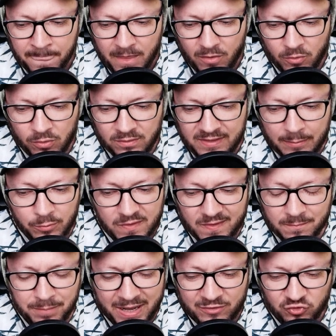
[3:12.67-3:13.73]
Und da
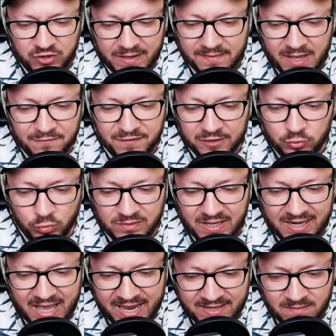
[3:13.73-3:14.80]
mussten Punchlines einfach drunter
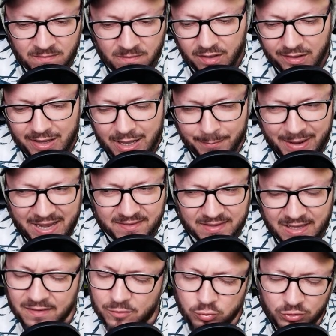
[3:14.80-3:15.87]
leiden. Aber er hat es
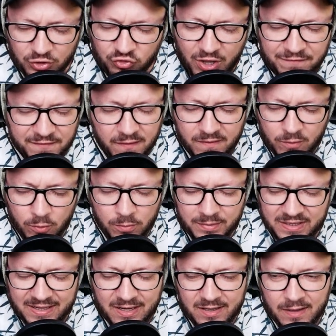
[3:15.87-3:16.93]
ganz gut geschafft, das so
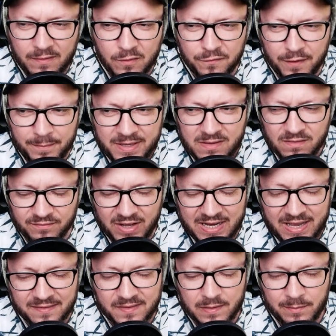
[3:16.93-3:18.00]
miteinander zu verbinden, weil
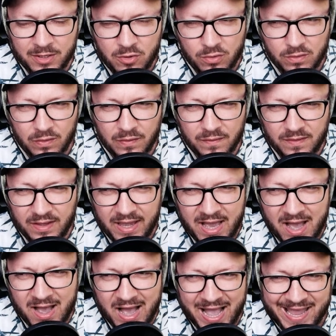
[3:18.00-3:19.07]
er ist immer noch
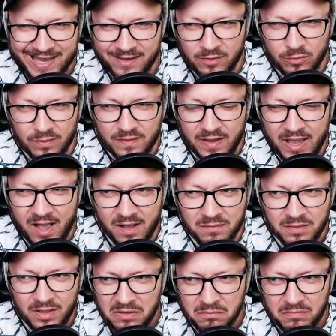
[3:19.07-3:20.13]
sehr eigen und sehr,
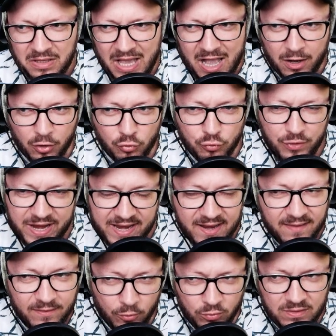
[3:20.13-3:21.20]
ja,
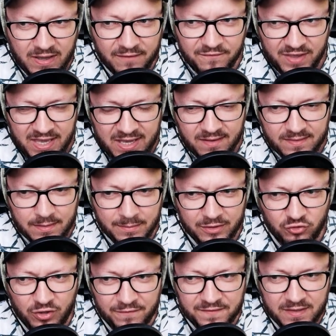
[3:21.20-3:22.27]
greenig unterwegs, aber
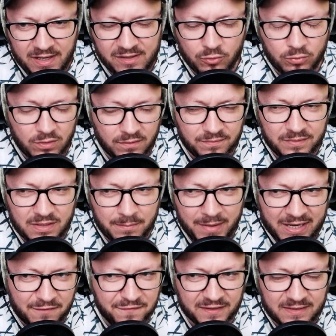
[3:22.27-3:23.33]
schafft es halt ohne eine
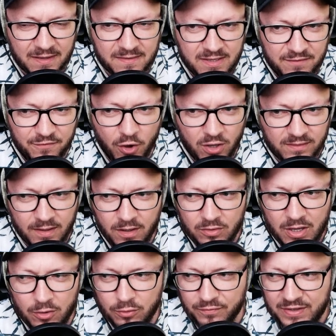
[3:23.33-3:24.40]
Menge Fantasiewörter
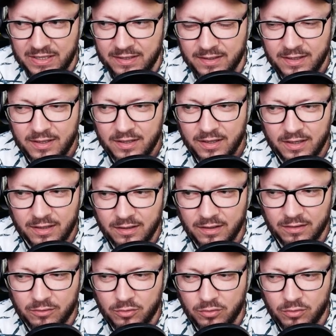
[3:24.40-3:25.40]
oder irgendwie äh, äh,